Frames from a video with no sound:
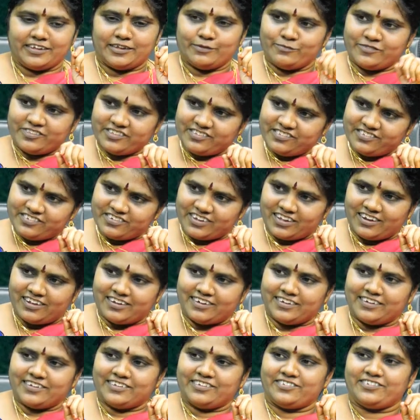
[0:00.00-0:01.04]

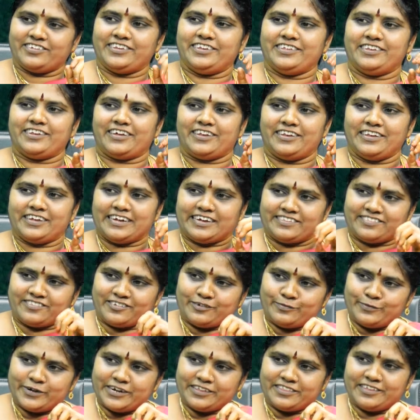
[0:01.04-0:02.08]
హింసించాలా శరీరాన్ని
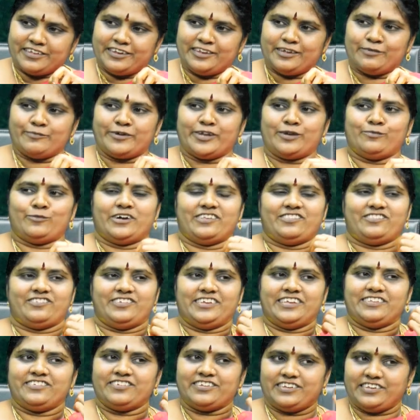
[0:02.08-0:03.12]
కష్టపెడితేనే మనం ఆ
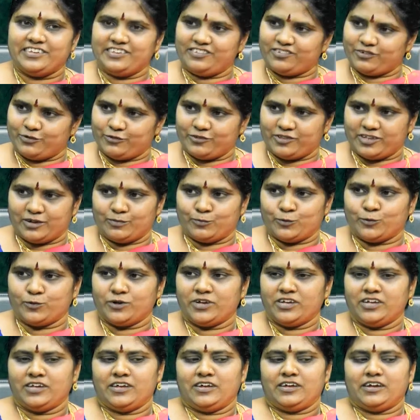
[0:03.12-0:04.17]
స్టేజ్కి రీచ్ అవుతాము
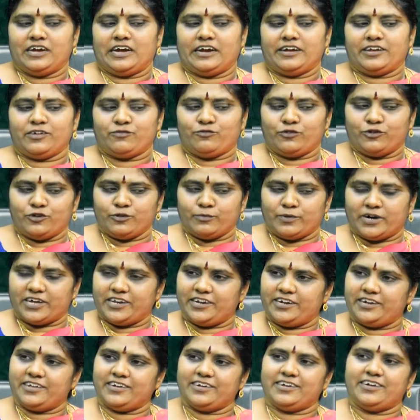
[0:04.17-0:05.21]
అంటే ఫుడ్
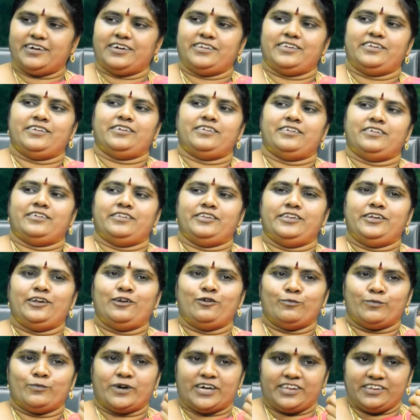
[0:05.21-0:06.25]
మానేయడం కానీ
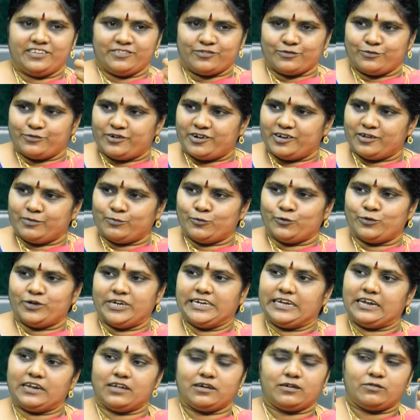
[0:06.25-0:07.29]
నీళ్లు మానేసి ఉండడము
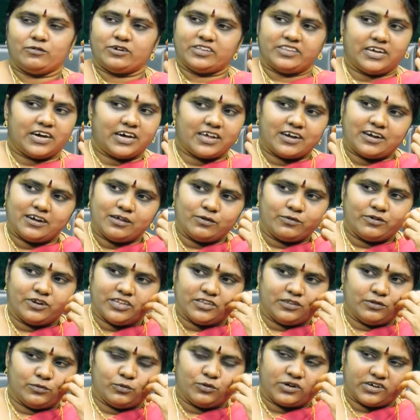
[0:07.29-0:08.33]
ఇట్లా ఒక ధారణ
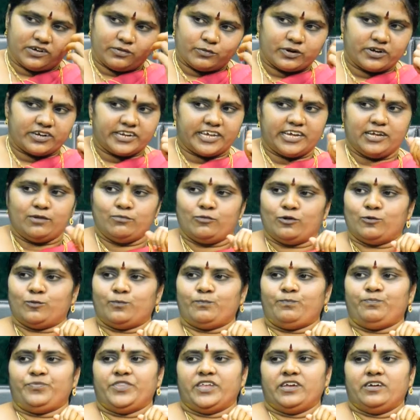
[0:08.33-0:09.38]
ఉండేది ఒక ఒక టైంలో
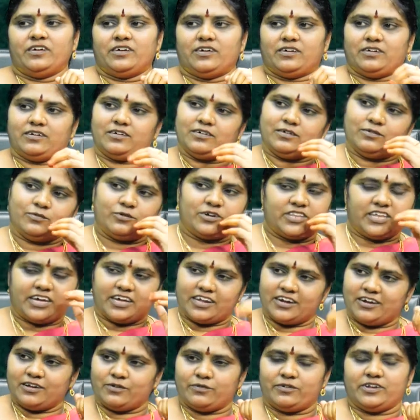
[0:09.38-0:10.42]
ఒక
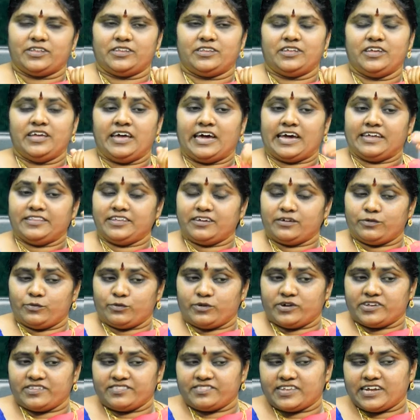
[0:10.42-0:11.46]
ధారణ ఉండేది అయితే
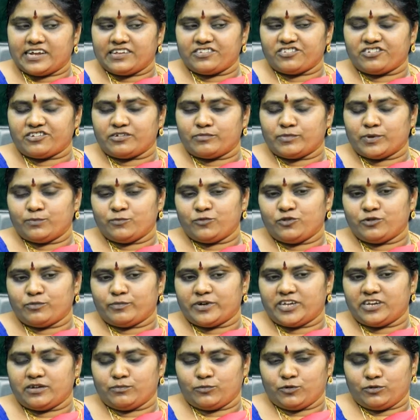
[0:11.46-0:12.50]
గృహస్థాశ్రమంతో
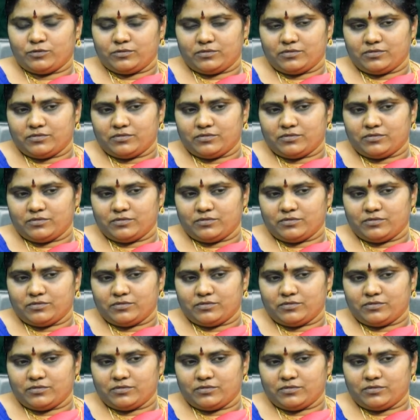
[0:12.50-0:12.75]
మనము